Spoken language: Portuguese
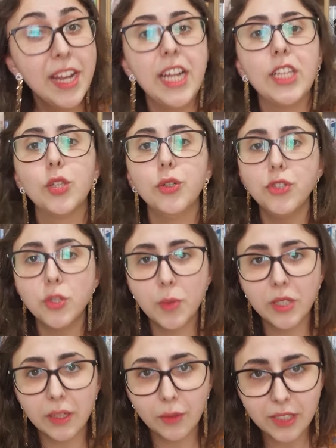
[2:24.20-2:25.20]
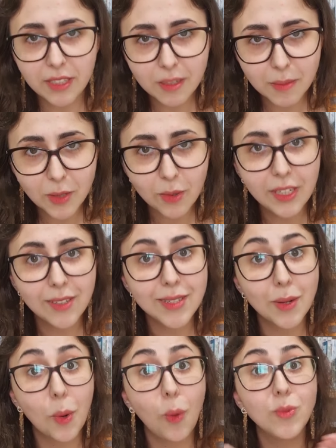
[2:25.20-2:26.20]
e todos os protagonistas masculinos
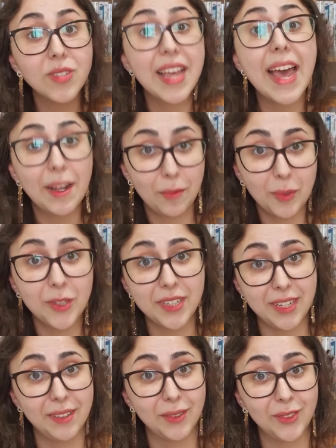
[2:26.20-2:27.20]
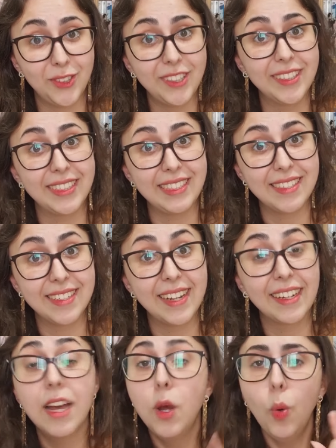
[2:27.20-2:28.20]
estão com 0% de interesse
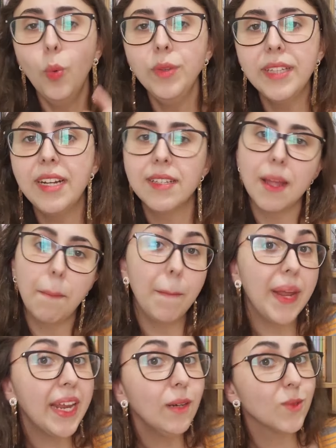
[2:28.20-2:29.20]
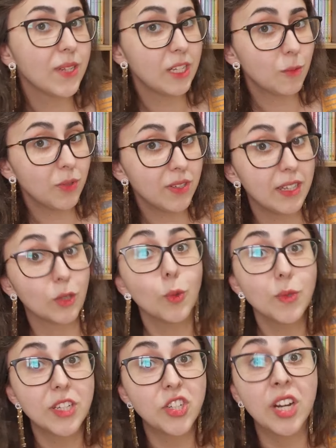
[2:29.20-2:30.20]
nela. Um deles está menos 10%, ou
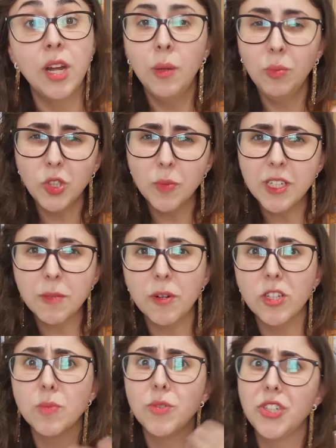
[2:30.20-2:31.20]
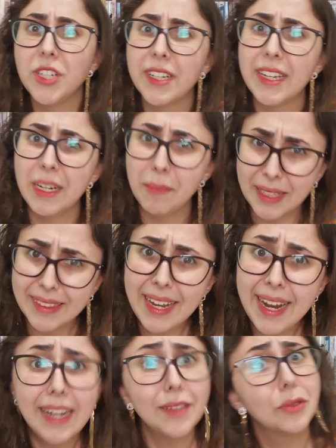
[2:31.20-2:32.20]
seja, muito mais próximo de querer matar
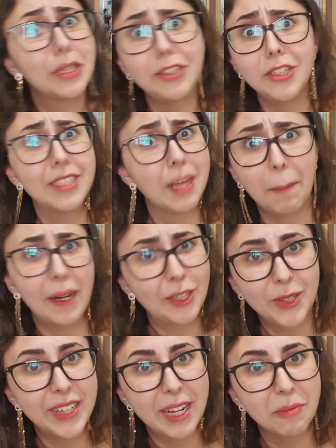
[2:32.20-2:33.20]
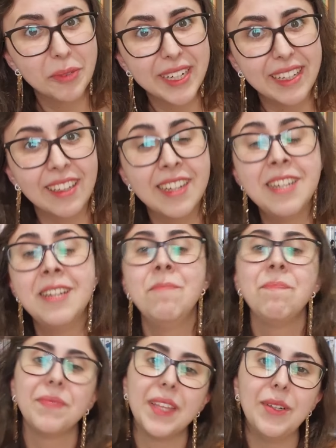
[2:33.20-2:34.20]
ela do que de se apaixonar por ela.
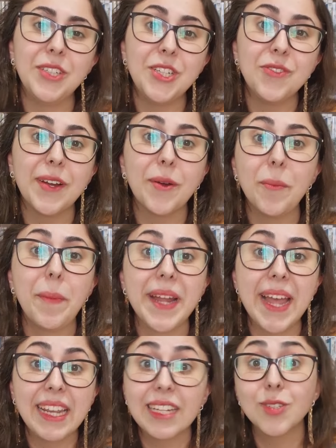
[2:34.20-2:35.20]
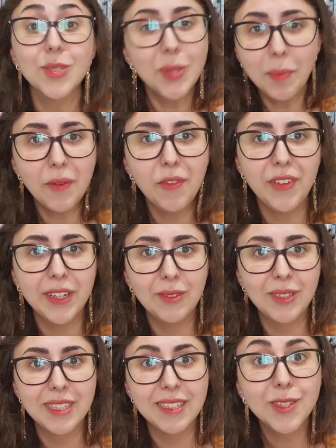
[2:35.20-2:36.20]
Então a gente vai acompanhar ela sobrevivendo
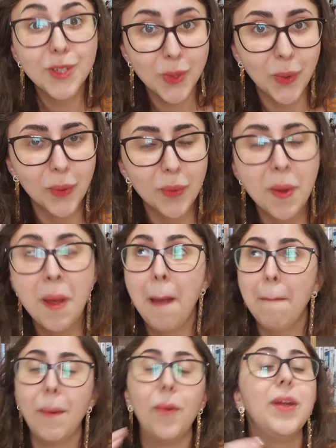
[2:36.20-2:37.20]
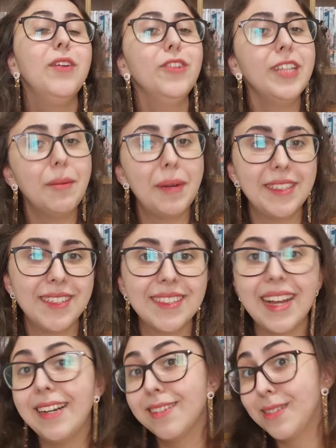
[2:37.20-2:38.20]
nesse jogo. Bom, eu vou dar mais
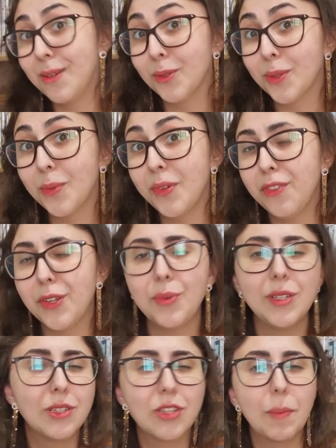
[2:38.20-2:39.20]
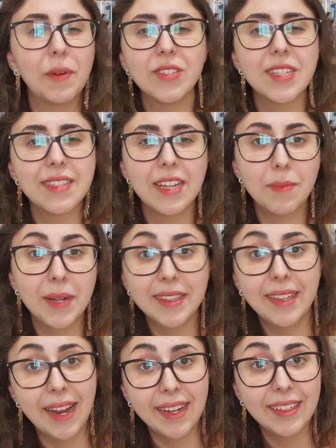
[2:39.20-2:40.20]
detalhes em outro review, isso é só pra vocês terem uma
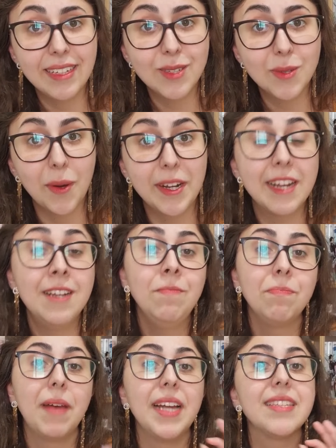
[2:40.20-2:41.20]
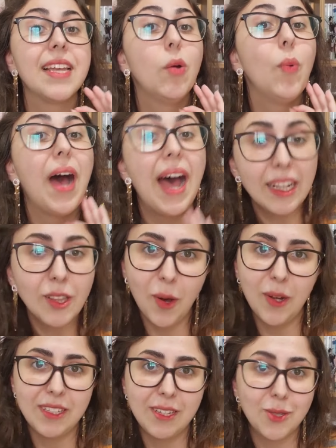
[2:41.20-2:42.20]
ideia da história, mas eu
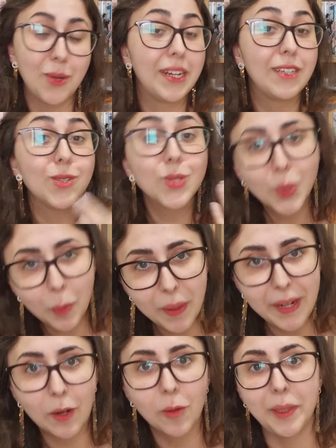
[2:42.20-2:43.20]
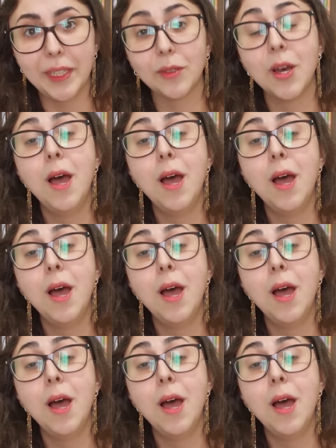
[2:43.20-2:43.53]
adoro essa história e super recomendo,